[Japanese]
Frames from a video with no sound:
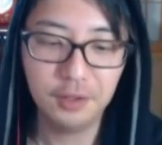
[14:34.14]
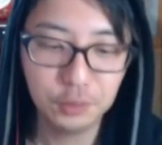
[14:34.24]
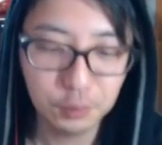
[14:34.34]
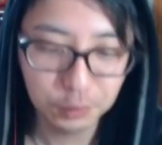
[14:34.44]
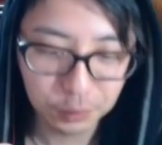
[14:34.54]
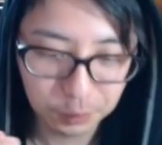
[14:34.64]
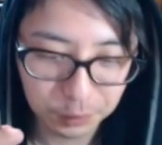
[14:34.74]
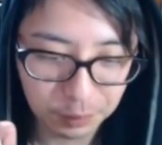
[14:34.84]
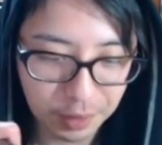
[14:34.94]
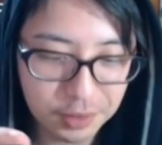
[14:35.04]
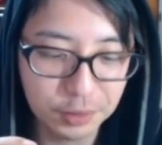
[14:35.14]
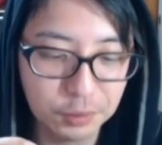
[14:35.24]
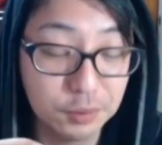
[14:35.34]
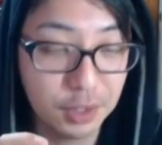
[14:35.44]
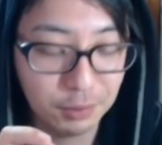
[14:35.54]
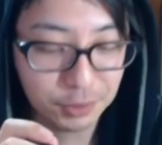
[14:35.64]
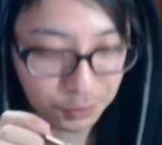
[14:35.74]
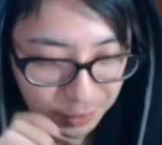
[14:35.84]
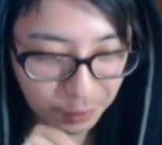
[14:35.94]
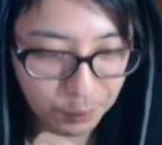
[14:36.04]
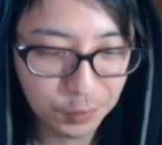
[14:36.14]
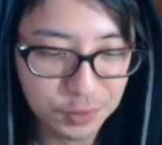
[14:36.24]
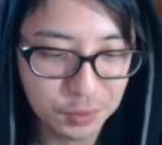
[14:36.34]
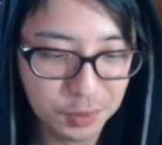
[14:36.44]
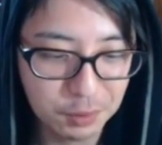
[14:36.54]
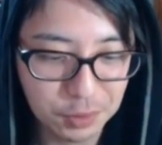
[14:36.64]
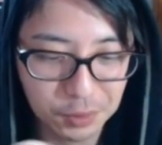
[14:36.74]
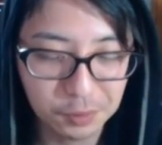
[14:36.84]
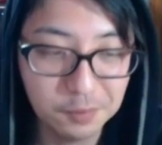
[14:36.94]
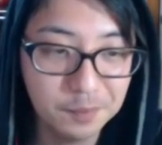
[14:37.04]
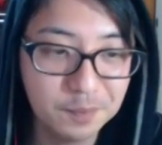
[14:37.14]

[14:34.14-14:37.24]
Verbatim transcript: あ、どうもどうもどうも、ありがとうございます。それではもう一度行きましょ